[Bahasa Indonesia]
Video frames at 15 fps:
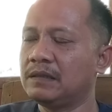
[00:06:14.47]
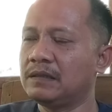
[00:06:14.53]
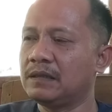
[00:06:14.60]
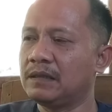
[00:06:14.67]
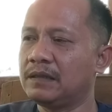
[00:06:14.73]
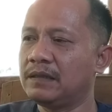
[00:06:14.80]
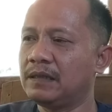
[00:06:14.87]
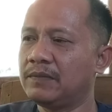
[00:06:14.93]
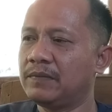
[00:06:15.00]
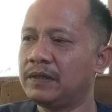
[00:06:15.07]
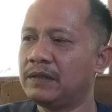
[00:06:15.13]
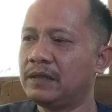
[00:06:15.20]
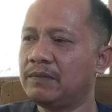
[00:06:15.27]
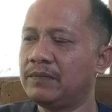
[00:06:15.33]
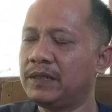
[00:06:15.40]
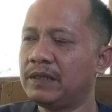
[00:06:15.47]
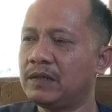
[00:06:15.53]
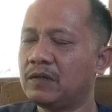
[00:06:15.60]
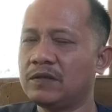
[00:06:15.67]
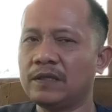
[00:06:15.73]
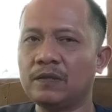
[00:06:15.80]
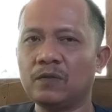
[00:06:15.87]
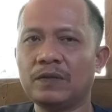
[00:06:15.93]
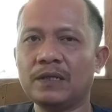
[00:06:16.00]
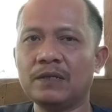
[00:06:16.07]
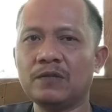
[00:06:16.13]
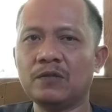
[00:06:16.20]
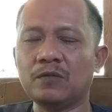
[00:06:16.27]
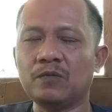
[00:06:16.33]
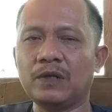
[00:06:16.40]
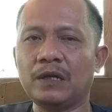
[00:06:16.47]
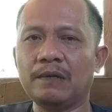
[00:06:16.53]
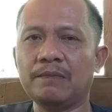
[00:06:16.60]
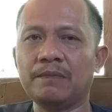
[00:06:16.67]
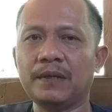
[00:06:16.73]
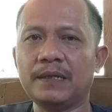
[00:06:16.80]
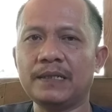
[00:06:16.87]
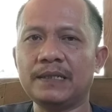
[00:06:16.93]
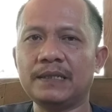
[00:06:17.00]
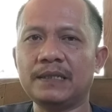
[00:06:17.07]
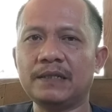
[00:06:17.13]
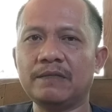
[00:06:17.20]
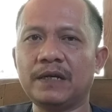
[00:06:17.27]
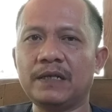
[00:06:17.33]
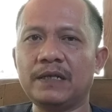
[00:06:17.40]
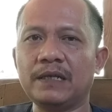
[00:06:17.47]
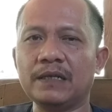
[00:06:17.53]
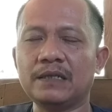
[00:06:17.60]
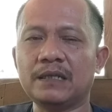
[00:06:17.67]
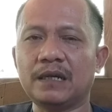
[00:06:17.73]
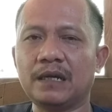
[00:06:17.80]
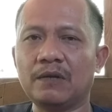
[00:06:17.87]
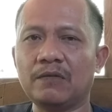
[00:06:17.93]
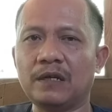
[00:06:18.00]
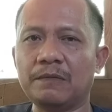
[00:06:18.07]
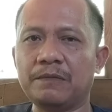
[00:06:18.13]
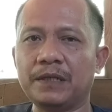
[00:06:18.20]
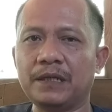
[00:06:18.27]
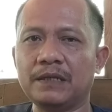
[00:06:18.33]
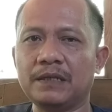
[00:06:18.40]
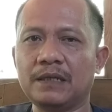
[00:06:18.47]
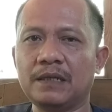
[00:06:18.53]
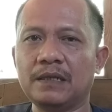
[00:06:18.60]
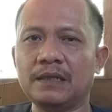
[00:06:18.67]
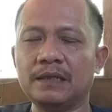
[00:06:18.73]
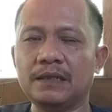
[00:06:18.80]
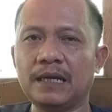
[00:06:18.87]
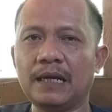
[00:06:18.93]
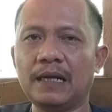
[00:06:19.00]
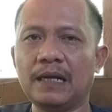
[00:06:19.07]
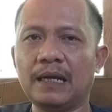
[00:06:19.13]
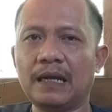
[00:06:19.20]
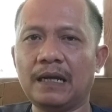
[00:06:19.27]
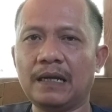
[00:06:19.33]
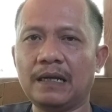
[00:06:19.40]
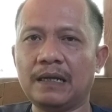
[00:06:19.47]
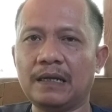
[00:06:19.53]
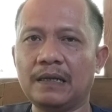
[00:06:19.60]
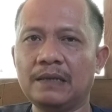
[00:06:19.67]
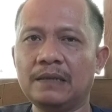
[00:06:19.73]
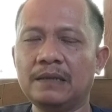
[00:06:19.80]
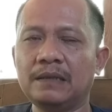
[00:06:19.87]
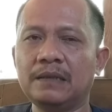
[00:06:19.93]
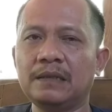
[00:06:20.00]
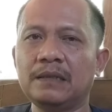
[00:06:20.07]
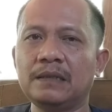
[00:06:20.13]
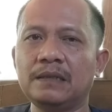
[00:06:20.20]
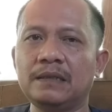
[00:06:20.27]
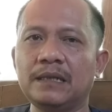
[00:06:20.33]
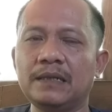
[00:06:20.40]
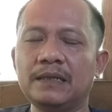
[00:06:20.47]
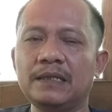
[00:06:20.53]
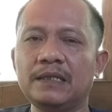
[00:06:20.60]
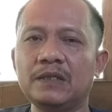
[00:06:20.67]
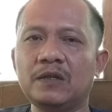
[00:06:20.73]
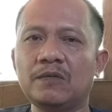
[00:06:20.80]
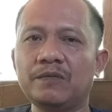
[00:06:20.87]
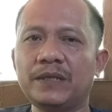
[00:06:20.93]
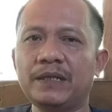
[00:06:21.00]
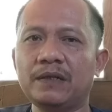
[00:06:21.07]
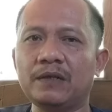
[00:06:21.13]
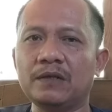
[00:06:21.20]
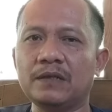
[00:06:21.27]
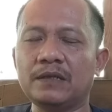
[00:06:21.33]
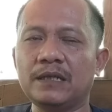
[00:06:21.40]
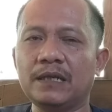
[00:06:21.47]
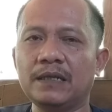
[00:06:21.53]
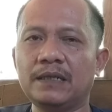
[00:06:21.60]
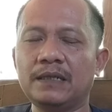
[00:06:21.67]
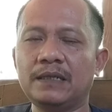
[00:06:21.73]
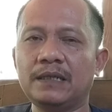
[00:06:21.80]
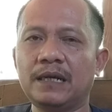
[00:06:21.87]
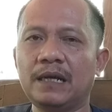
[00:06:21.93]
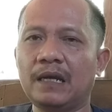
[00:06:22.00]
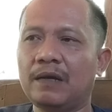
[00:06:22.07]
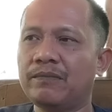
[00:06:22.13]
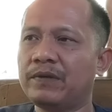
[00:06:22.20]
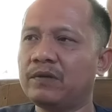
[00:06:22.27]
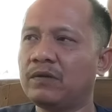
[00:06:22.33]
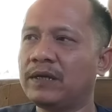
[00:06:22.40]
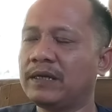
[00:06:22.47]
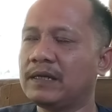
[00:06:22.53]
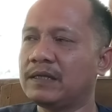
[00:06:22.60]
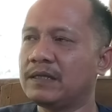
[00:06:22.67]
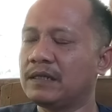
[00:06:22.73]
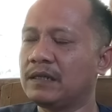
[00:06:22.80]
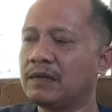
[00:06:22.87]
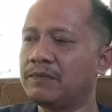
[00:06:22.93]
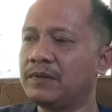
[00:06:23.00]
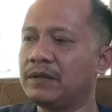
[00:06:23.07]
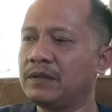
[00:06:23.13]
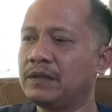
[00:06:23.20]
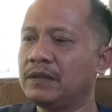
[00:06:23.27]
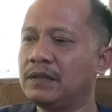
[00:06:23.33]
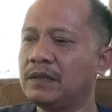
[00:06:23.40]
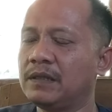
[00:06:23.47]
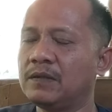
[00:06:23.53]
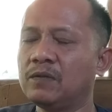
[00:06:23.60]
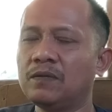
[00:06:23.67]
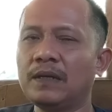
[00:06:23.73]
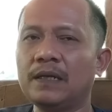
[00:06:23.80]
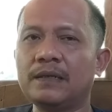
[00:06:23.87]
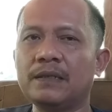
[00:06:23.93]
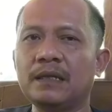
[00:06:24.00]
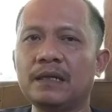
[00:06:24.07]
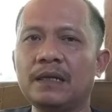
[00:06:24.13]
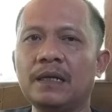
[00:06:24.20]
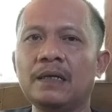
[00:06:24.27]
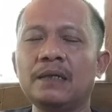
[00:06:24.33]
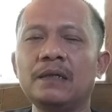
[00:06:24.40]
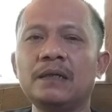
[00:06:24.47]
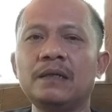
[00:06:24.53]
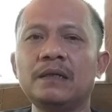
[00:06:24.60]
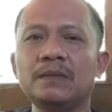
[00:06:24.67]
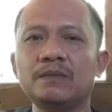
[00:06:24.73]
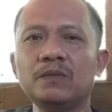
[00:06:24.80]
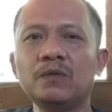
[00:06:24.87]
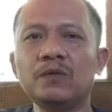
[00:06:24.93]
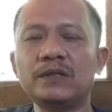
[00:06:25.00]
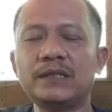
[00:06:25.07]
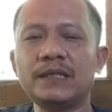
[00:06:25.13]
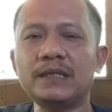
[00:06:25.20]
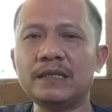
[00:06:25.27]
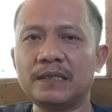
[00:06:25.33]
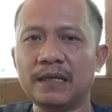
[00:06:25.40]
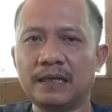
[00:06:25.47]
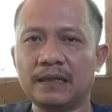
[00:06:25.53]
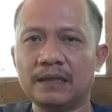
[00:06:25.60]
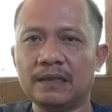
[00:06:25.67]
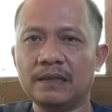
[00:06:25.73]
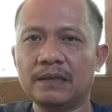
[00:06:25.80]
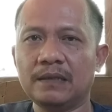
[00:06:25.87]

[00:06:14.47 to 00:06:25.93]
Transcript: Jadi namanya Mi'raj itu kan sebuah peristiwa yang sangat luar biasa, yang langka. Dan Isra Mi'raj yang dialami oleh Kanjeng Nabi itu adalah mukjizat.